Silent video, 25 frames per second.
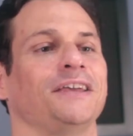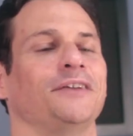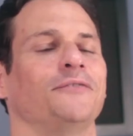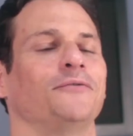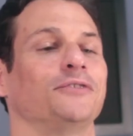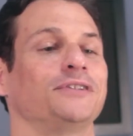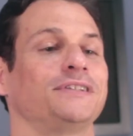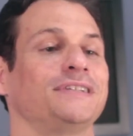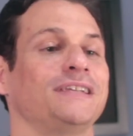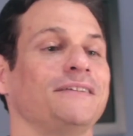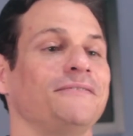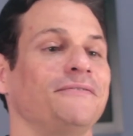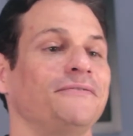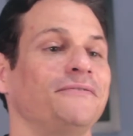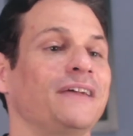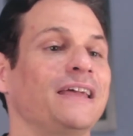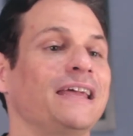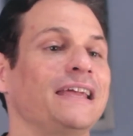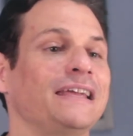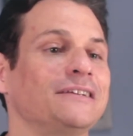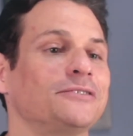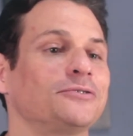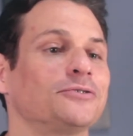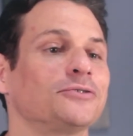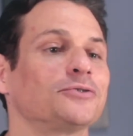e você
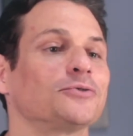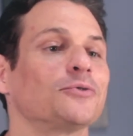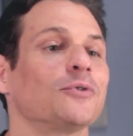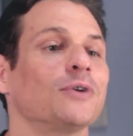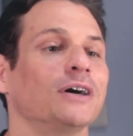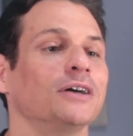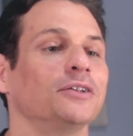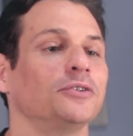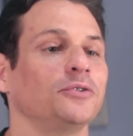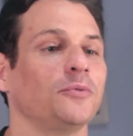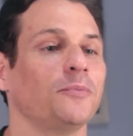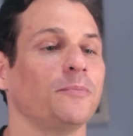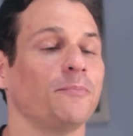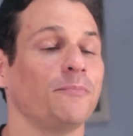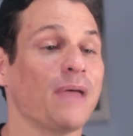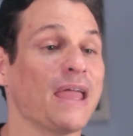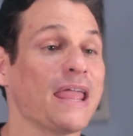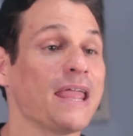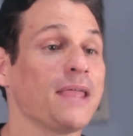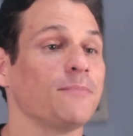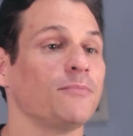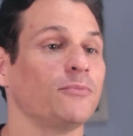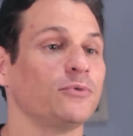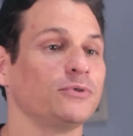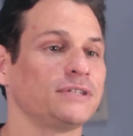vê isso soando
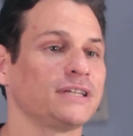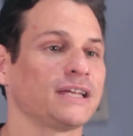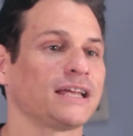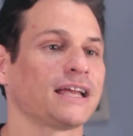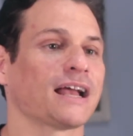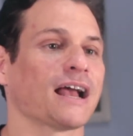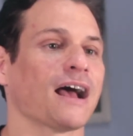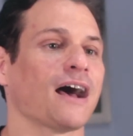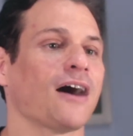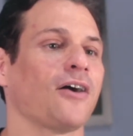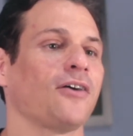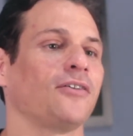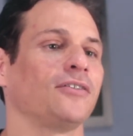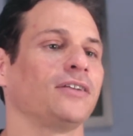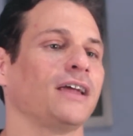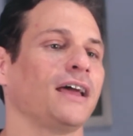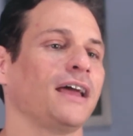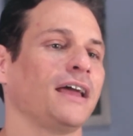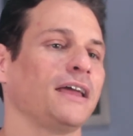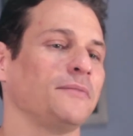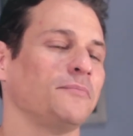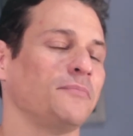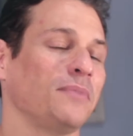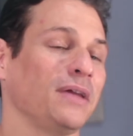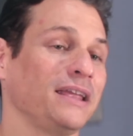bem musical,
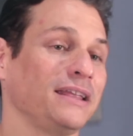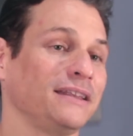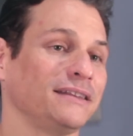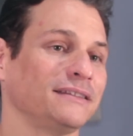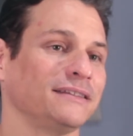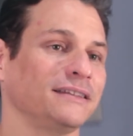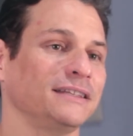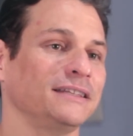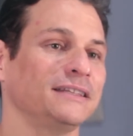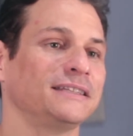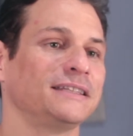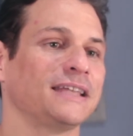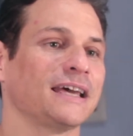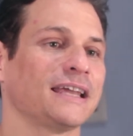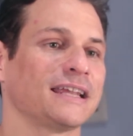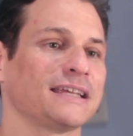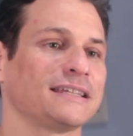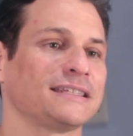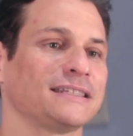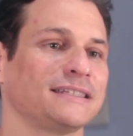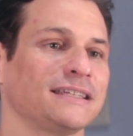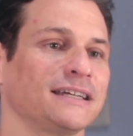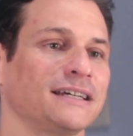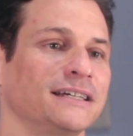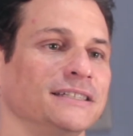né, e bem
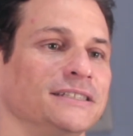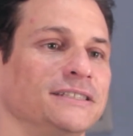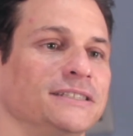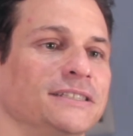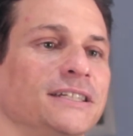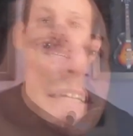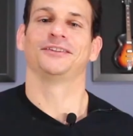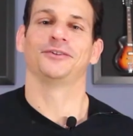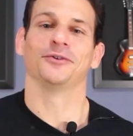interessante.